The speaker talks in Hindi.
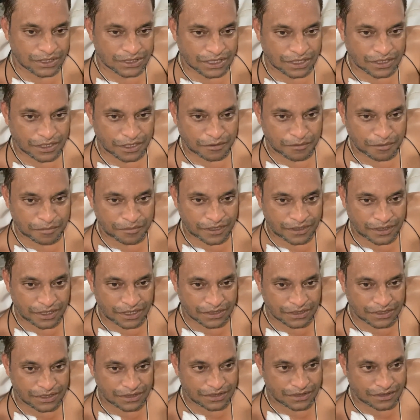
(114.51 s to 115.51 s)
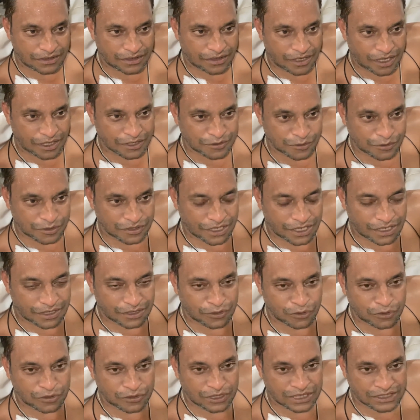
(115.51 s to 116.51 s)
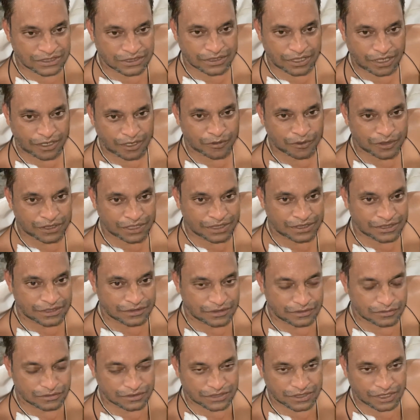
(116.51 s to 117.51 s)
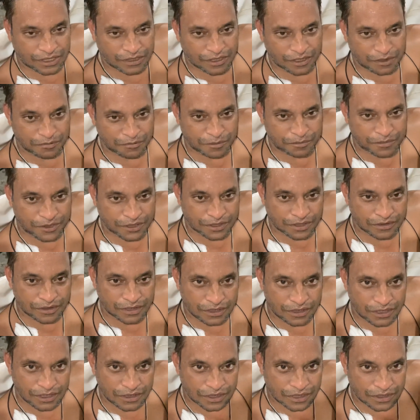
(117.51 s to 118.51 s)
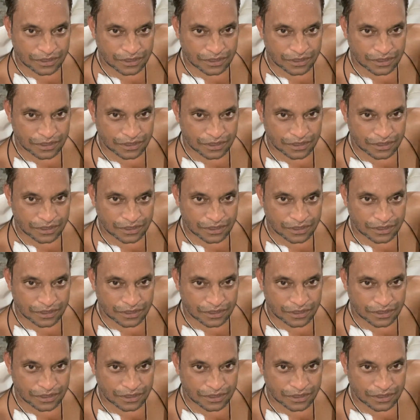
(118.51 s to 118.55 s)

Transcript: चक्कर में पड़ना जी नाश हो गया नौ दस साल हो गए तो चक्कर तो में पड़ता